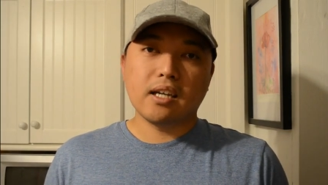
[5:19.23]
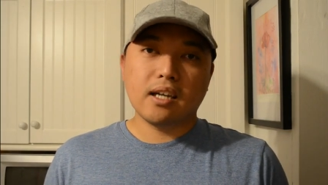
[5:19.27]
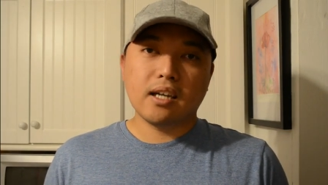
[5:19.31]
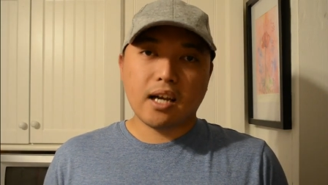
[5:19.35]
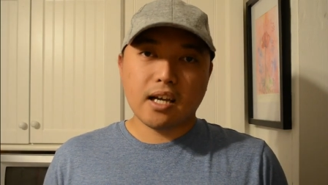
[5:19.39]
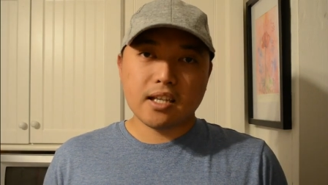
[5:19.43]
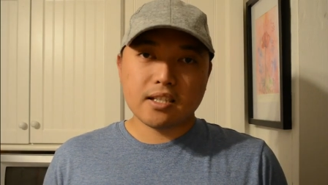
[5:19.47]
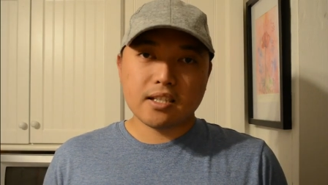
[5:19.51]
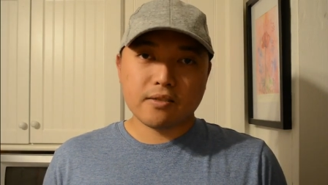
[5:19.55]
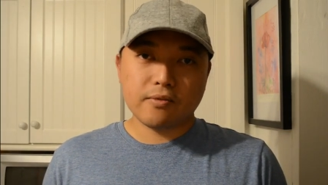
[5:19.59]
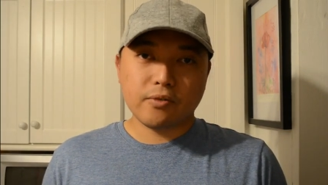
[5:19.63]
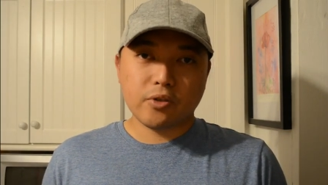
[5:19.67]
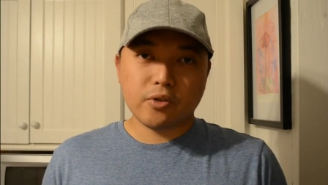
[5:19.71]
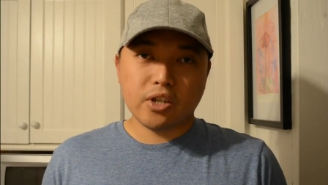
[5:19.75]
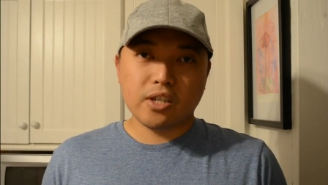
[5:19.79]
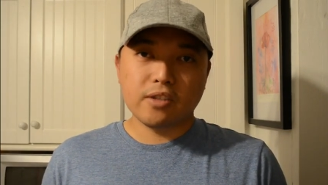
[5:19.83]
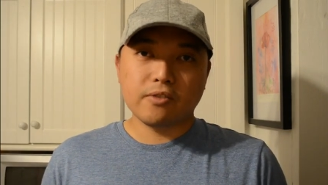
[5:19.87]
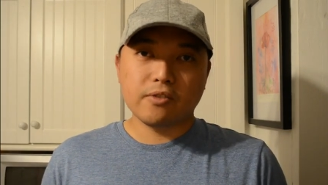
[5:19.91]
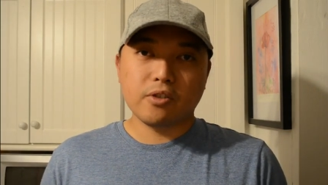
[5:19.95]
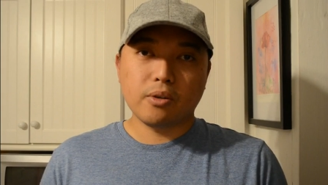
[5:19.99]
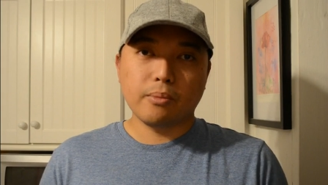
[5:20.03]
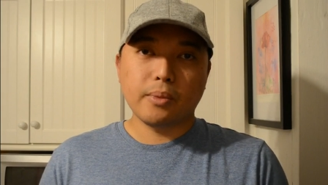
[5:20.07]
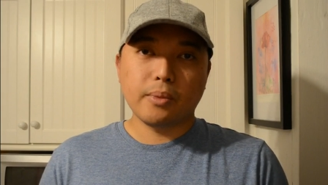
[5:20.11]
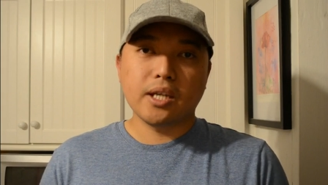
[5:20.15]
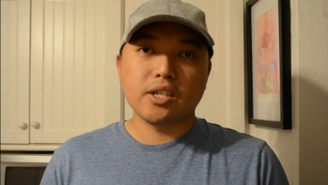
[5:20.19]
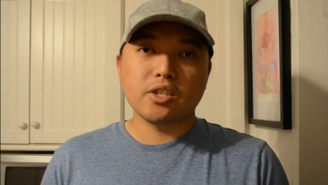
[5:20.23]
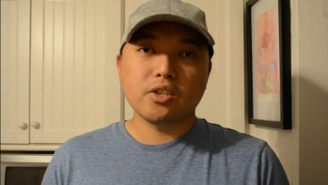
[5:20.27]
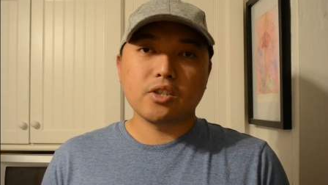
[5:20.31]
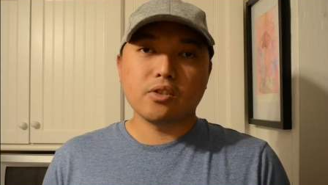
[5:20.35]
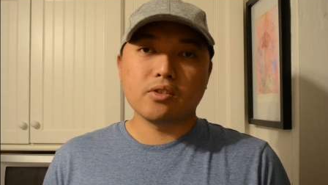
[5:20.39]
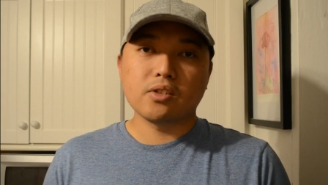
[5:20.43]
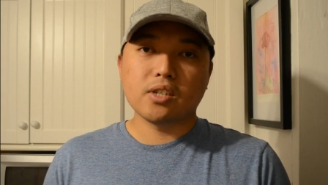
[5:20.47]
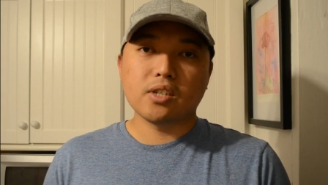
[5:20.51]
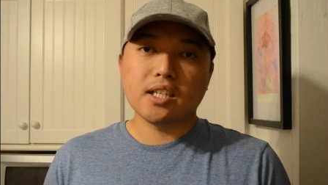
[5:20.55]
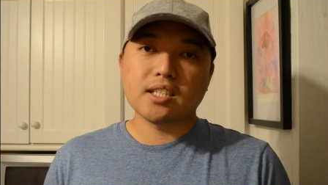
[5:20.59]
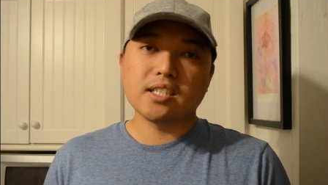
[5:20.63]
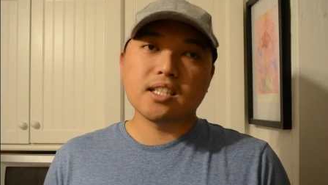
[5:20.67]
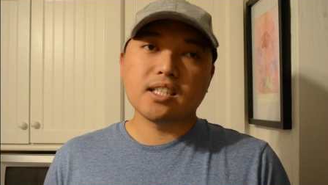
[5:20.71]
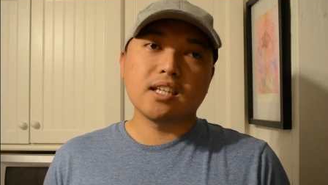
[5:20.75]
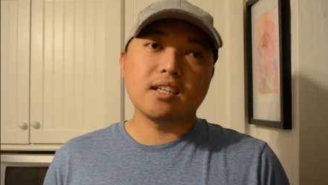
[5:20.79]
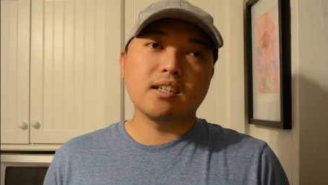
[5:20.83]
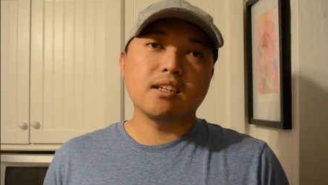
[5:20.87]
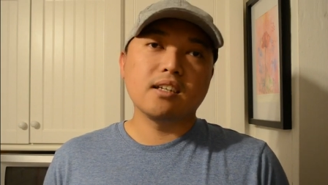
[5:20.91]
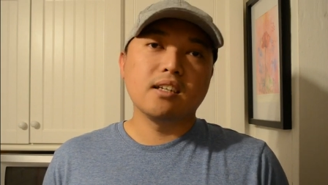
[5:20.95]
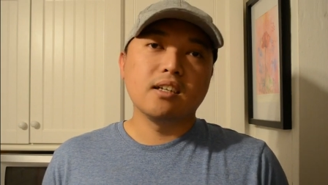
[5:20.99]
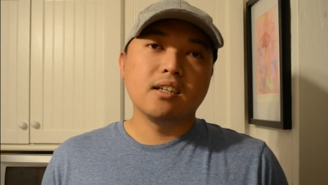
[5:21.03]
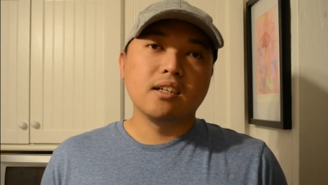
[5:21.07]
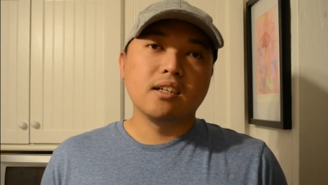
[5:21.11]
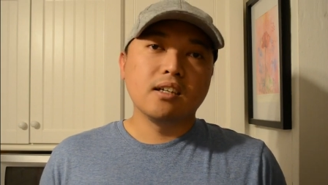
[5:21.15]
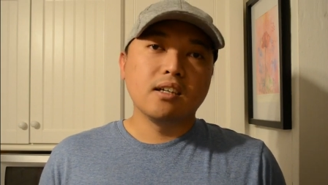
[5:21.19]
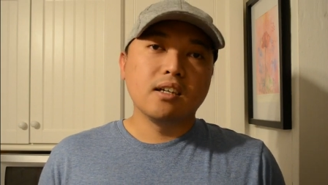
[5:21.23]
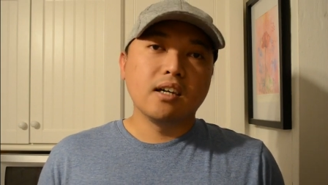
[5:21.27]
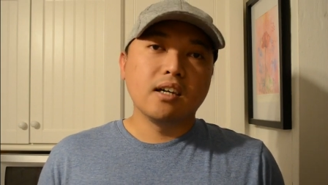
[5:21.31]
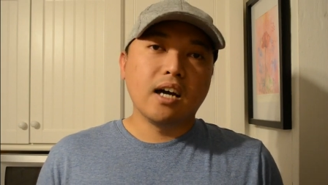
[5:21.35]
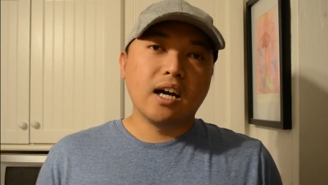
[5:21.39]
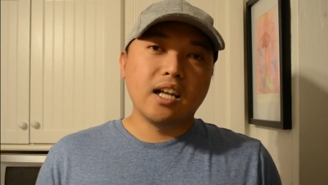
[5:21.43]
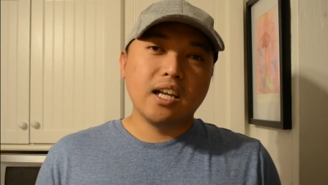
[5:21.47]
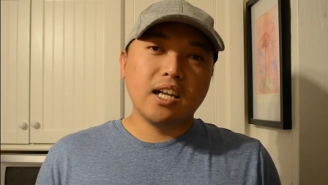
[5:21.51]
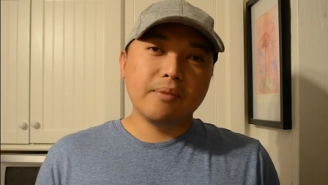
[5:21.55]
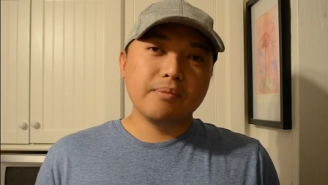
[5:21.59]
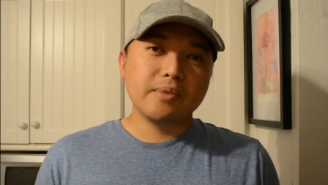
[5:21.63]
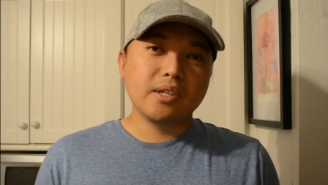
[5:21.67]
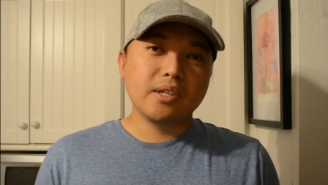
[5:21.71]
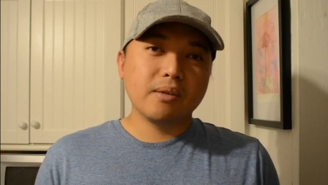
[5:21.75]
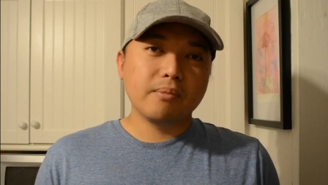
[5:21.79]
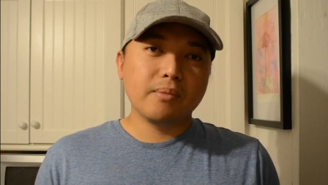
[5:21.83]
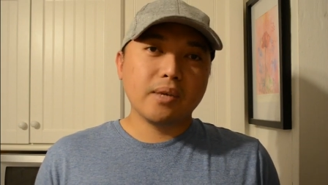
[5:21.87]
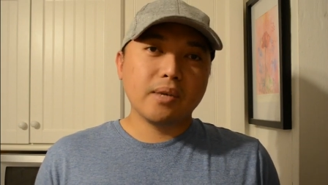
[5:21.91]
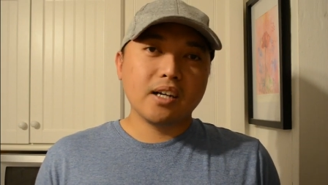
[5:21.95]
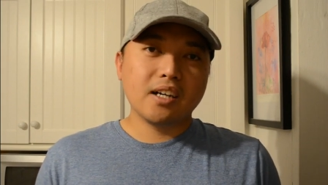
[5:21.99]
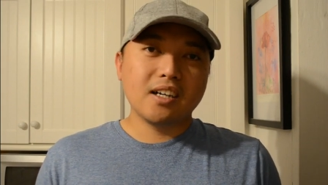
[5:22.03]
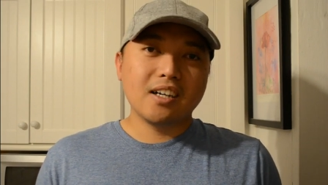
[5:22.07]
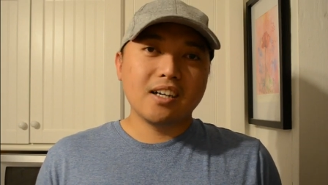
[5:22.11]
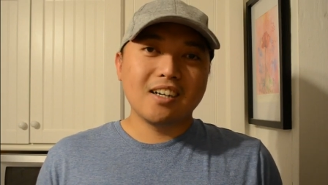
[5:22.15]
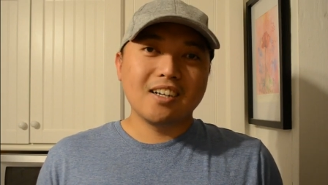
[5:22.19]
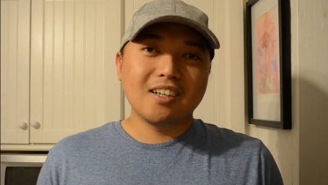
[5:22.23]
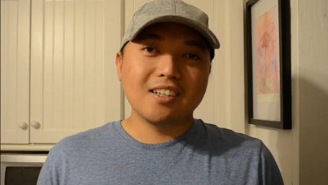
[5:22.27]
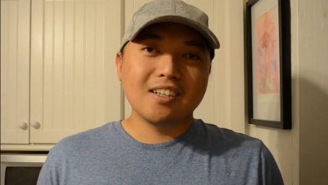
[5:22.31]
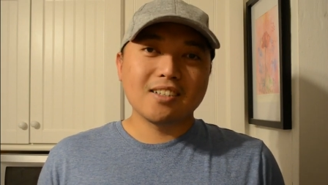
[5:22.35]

ask for information kasi alam ng mga